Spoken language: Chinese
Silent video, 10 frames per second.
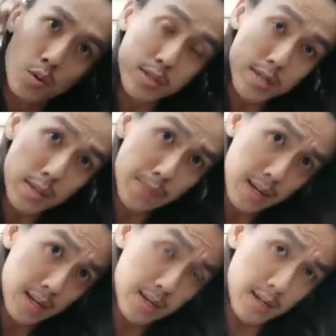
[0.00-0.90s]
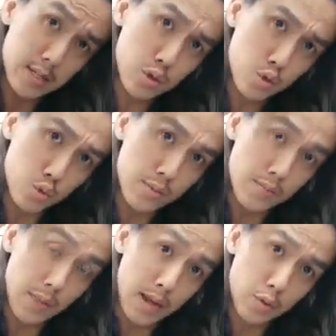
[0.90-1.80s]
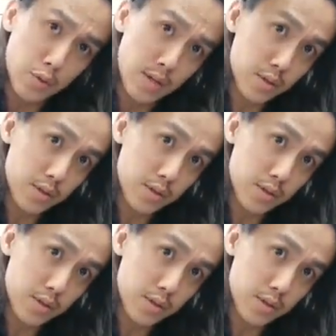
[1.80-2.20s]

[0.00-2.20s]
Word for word: 我这一边呢也是属于蛮容易，